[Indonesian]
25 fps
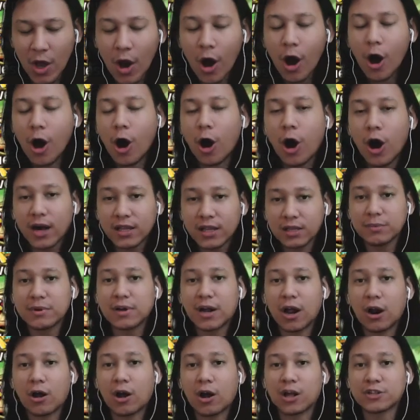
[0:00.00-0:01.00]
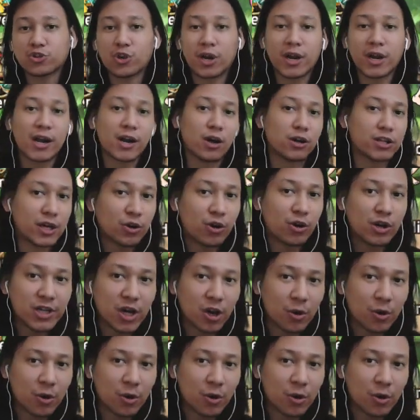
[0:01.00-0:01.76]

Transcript: Ya. Oh teman, kalau kalian suka dengan konten gue,